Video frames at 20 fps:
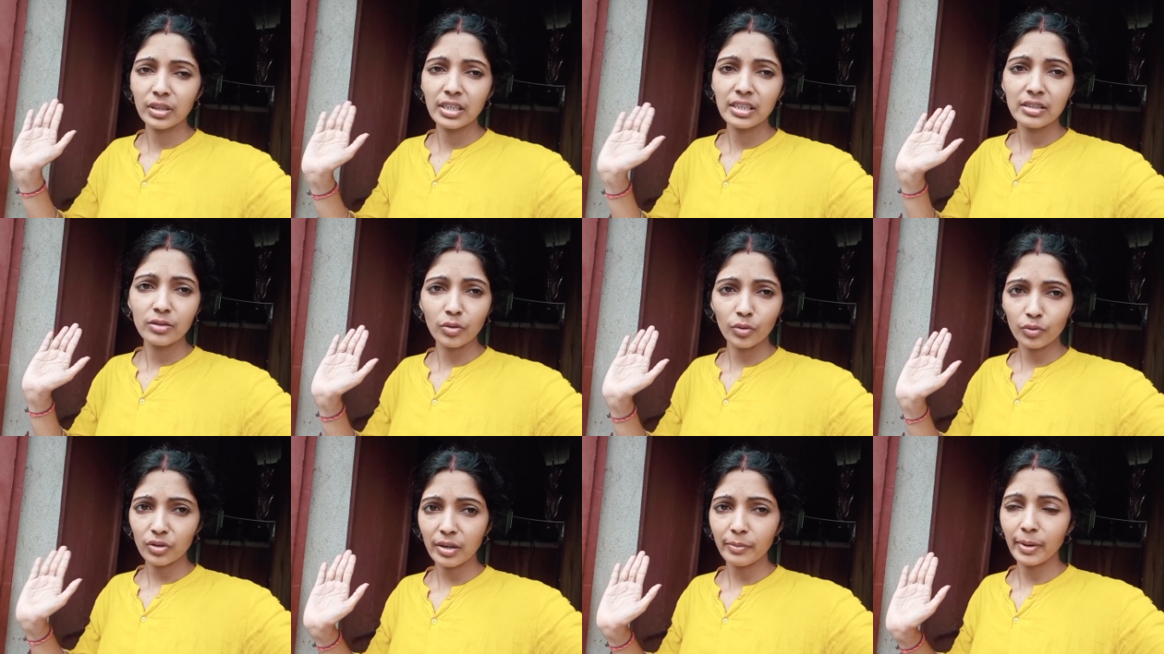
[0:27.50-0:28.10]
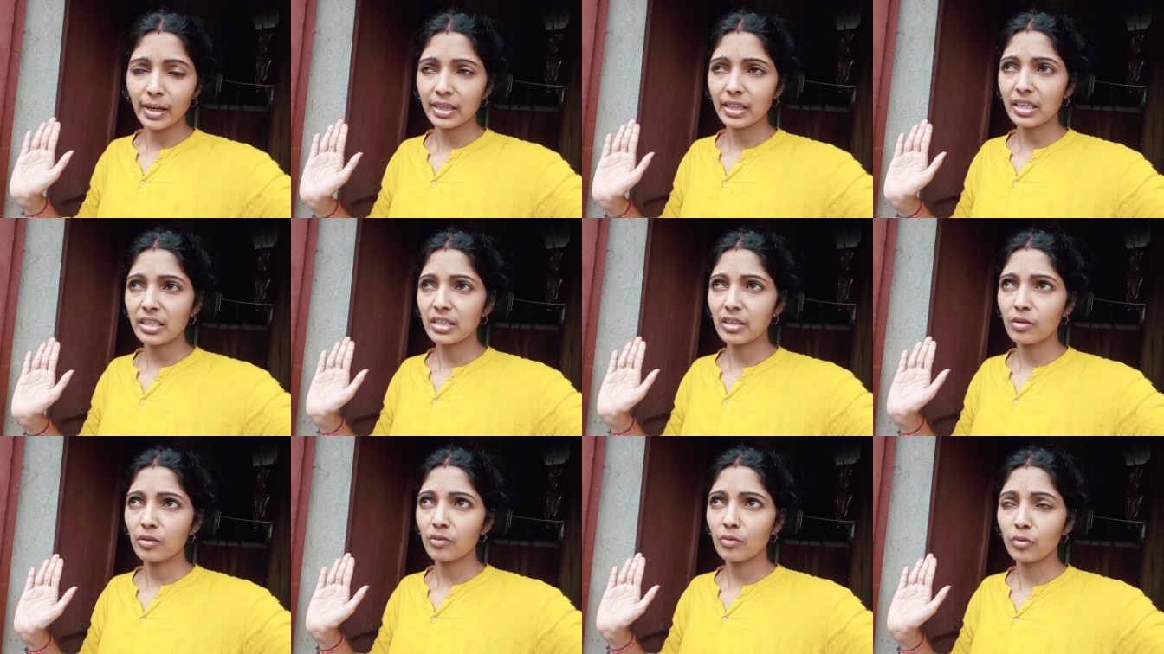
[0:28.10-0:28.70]
দিন যতটা ব্যথা
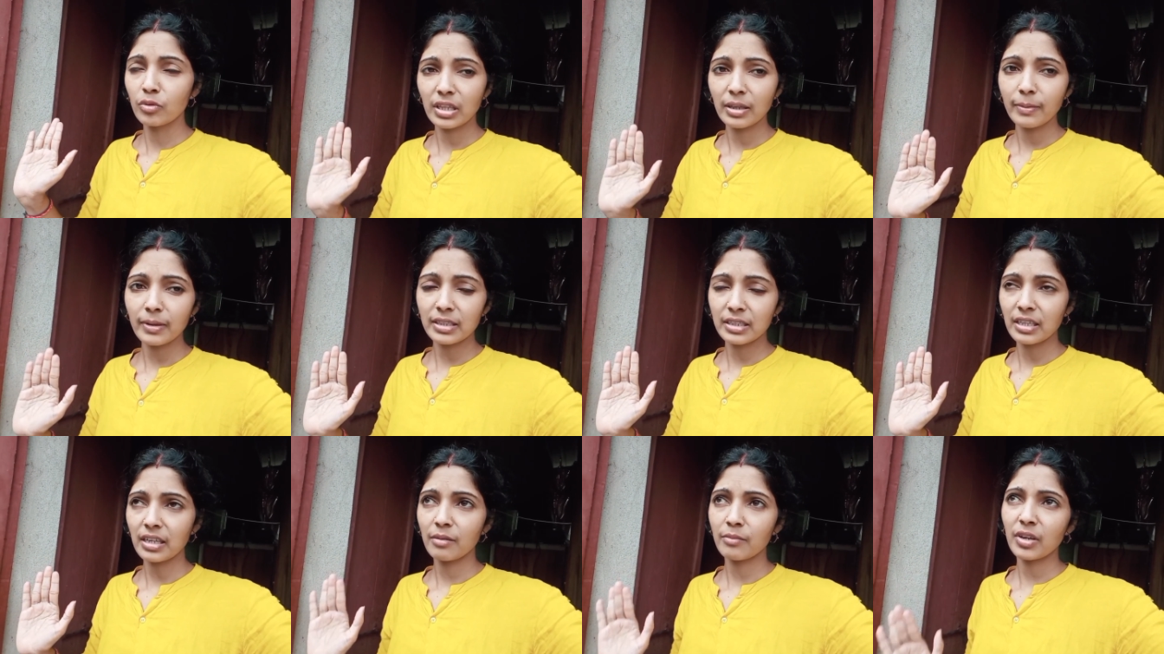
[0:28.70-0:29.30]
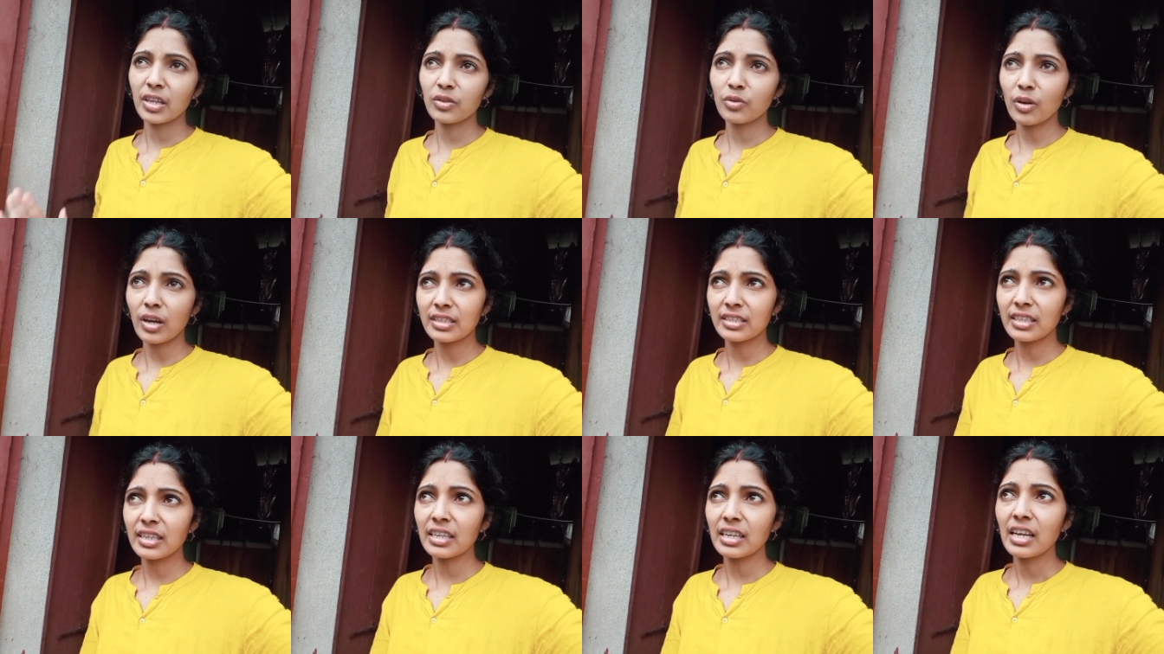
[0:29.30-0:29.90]
ছিল উঠতে পারছিলাম না তো
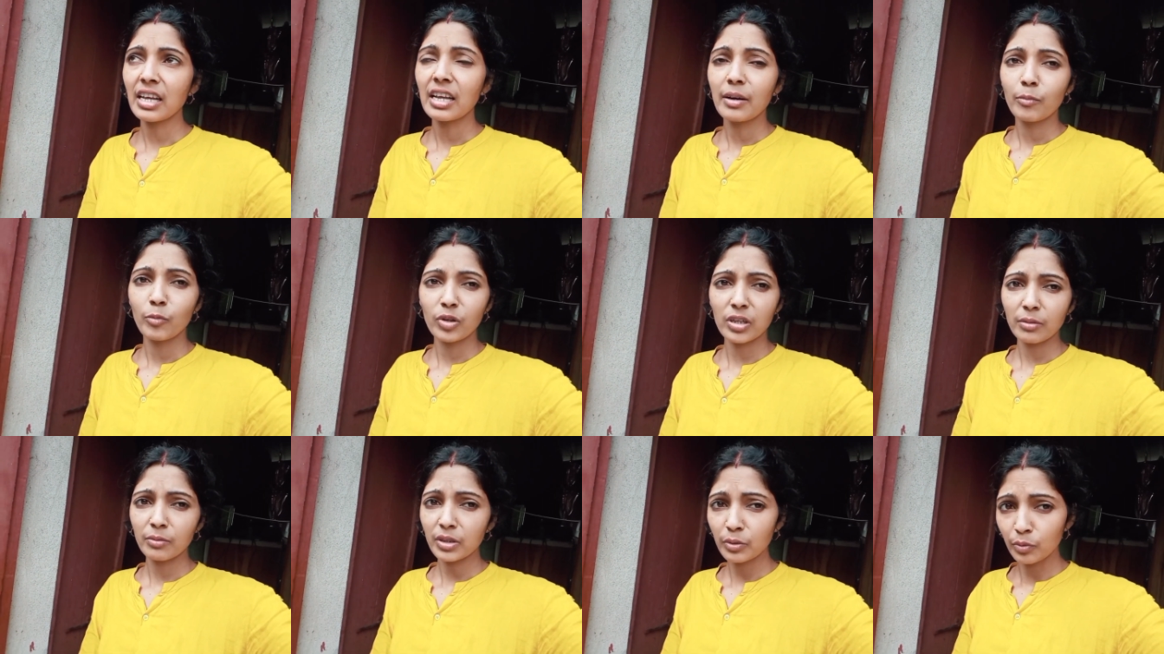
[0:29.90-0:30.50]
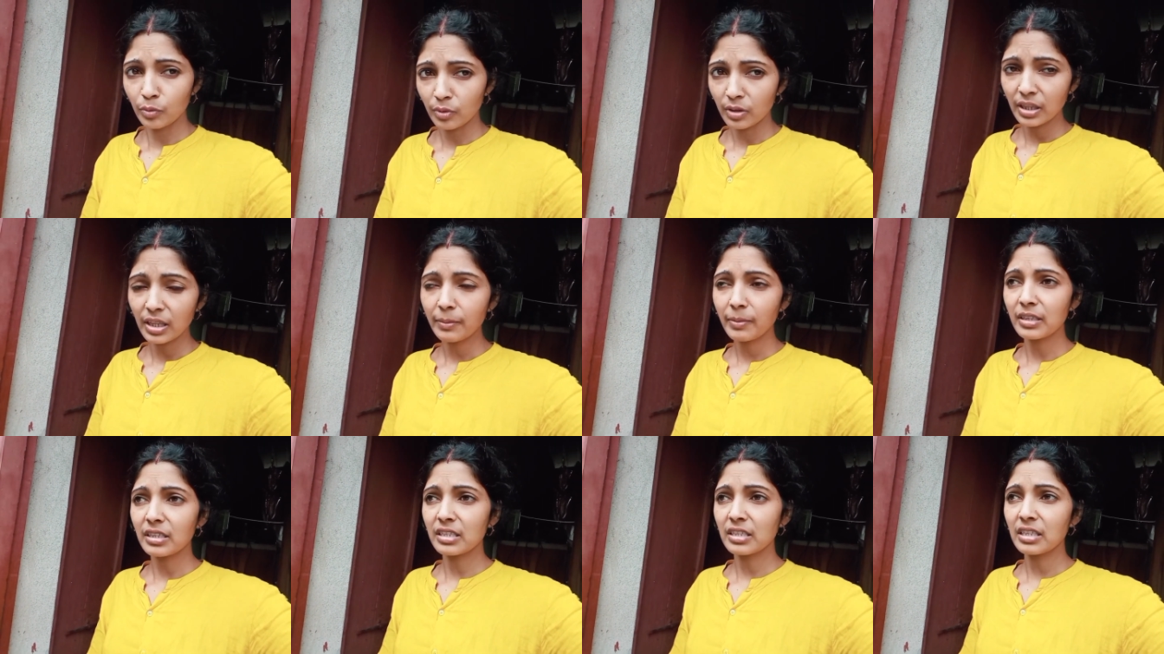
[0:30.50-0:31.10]
আজকে মোটামুটি উঠতে
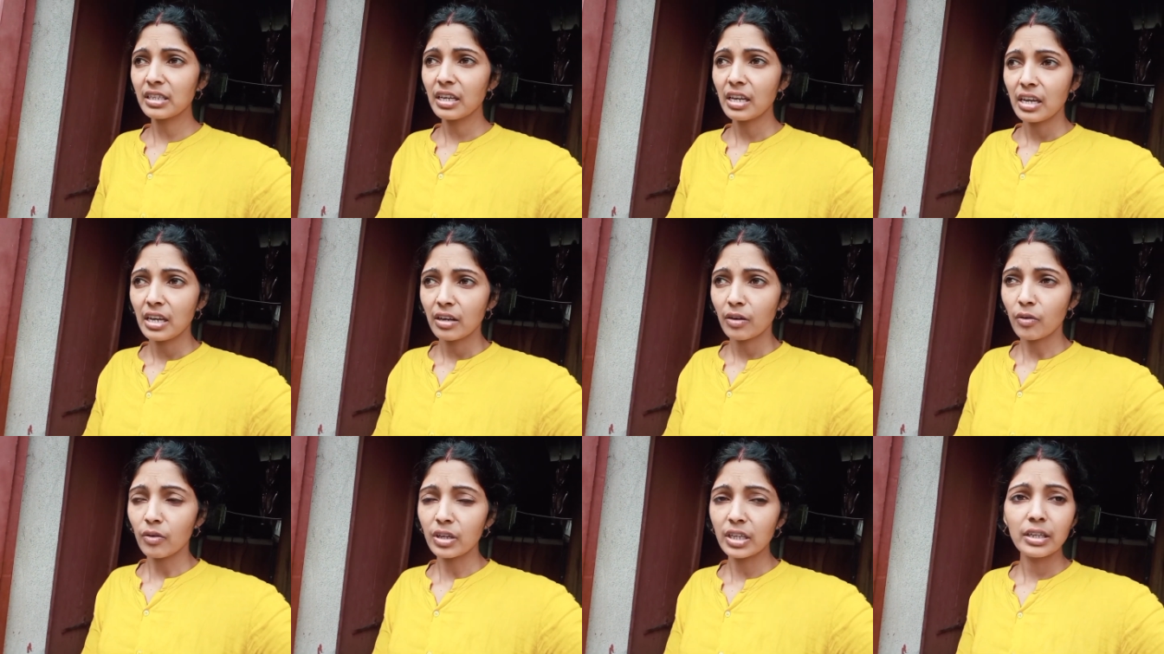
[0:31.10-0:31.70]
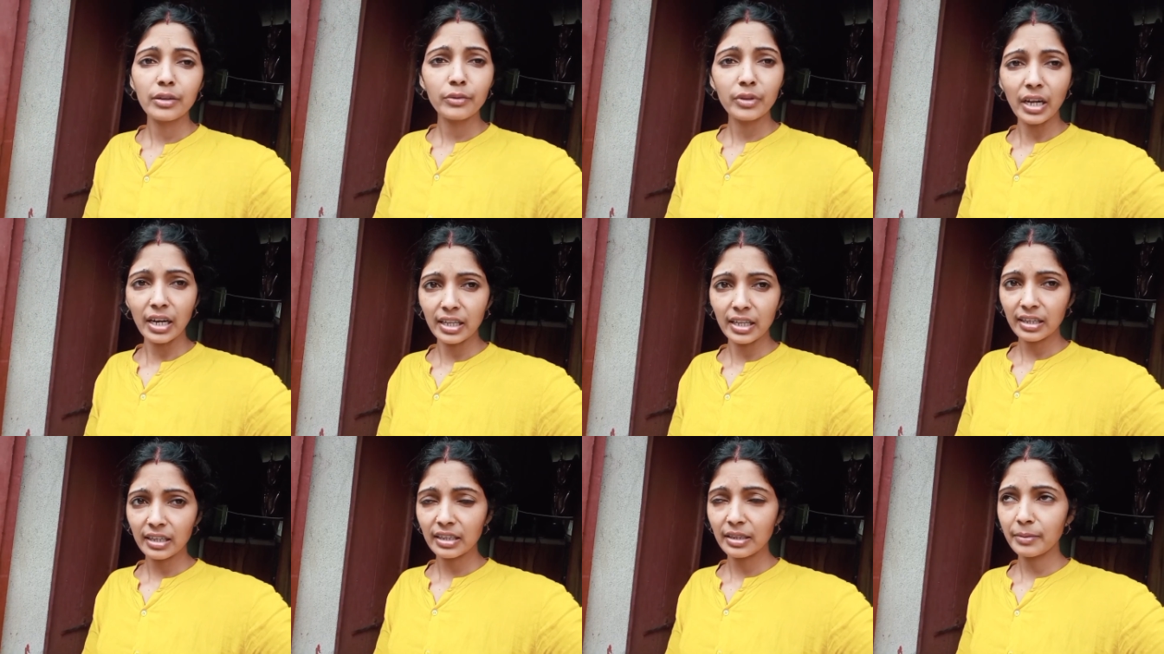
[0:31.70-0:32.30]
পারছি কন্টিনিউ
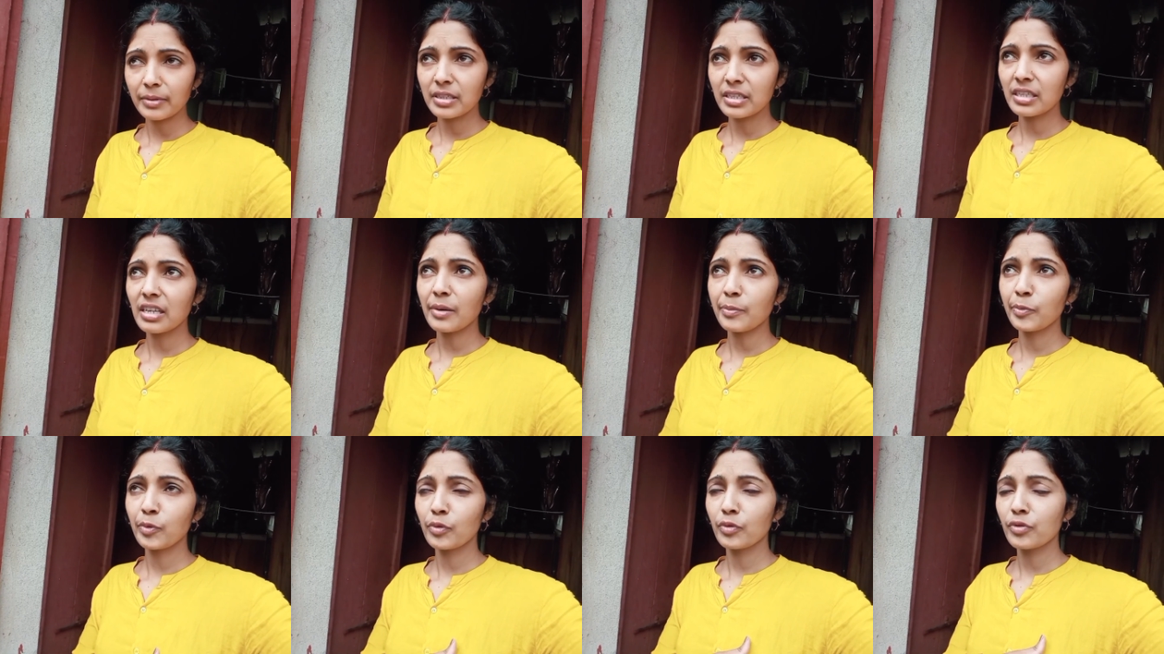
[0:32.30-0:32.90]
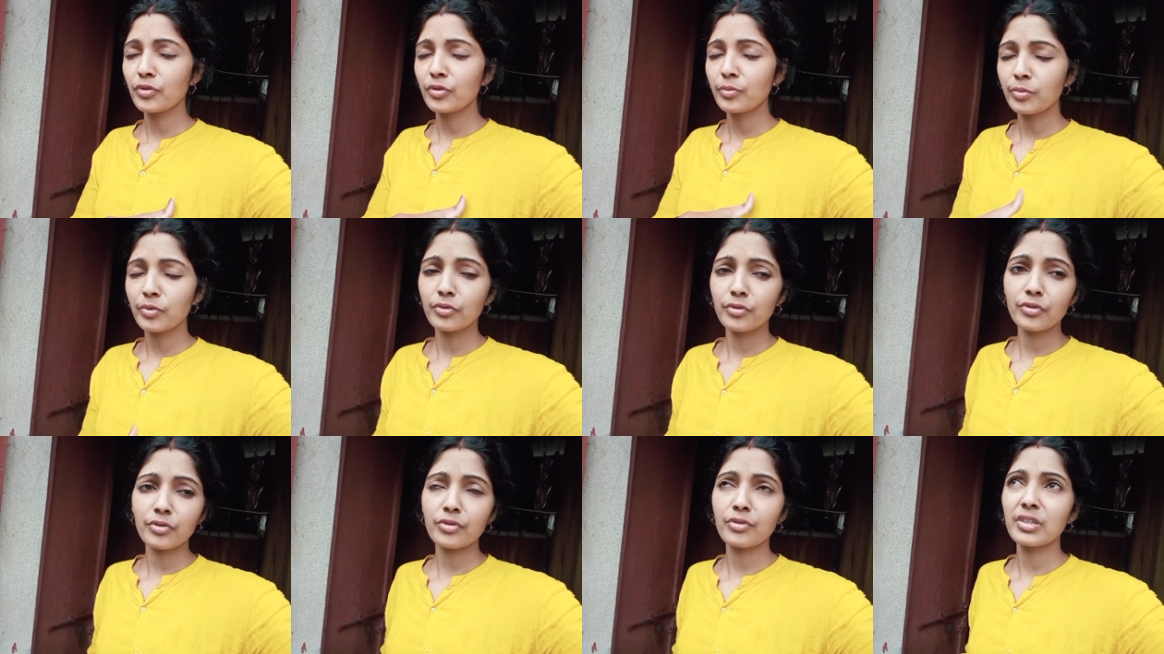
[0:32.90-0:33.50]
দাঁড়িয়ে থাকতে পারছি না প্রচুর
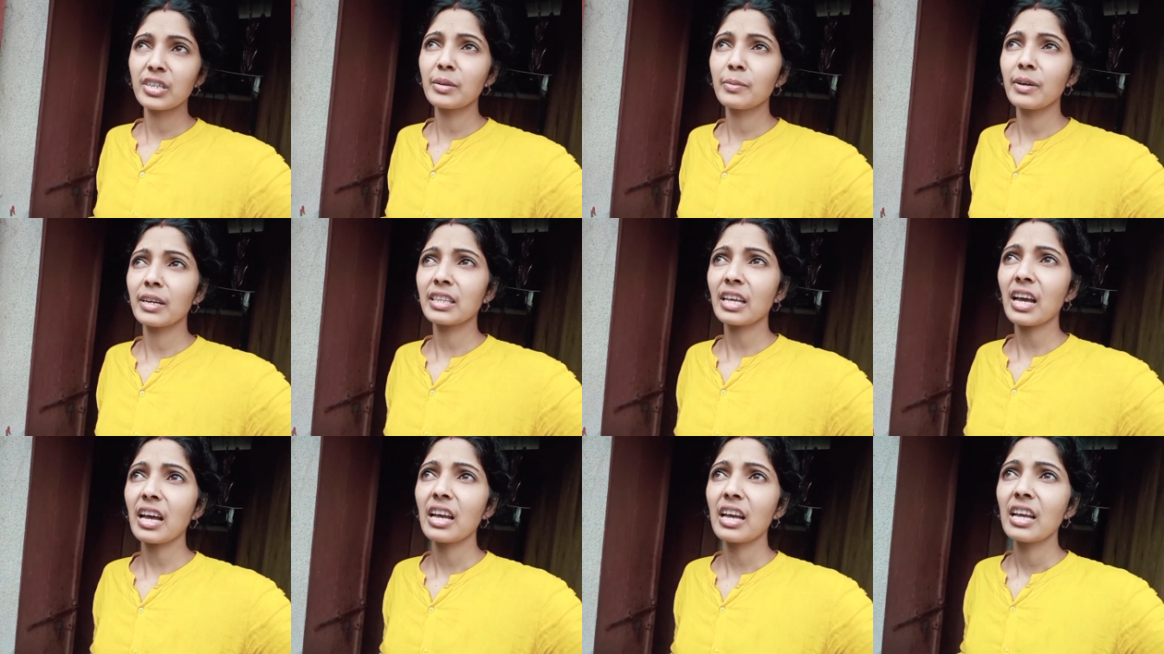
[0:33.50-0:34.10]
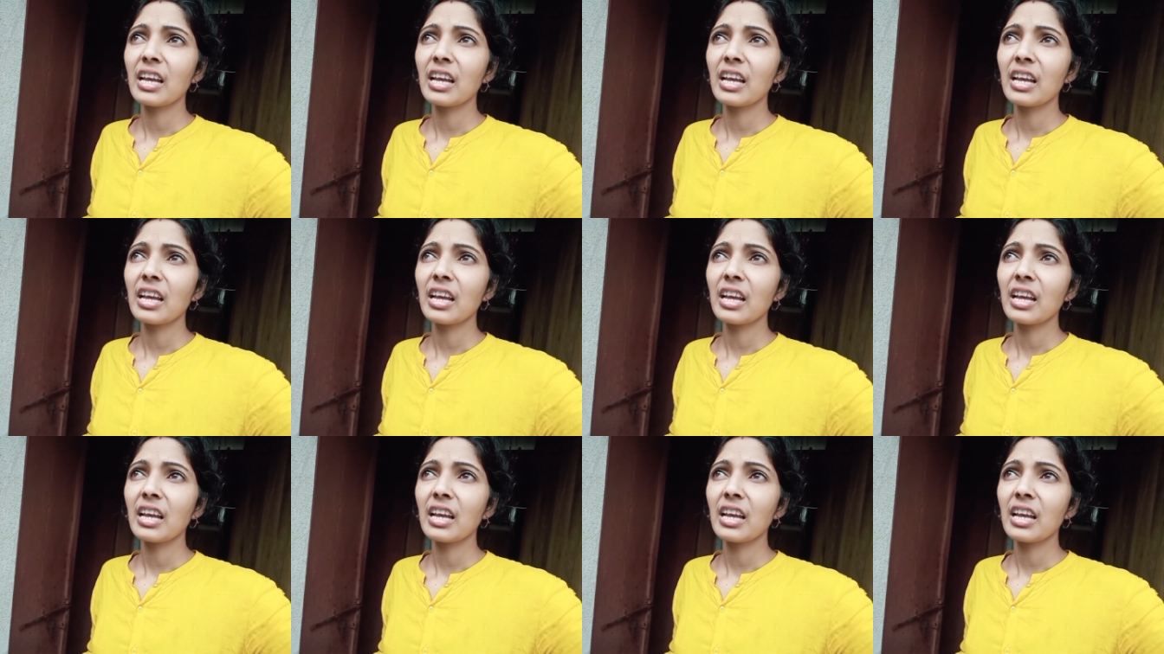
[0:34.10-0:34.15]
প্রচুর শরীর ব্যথা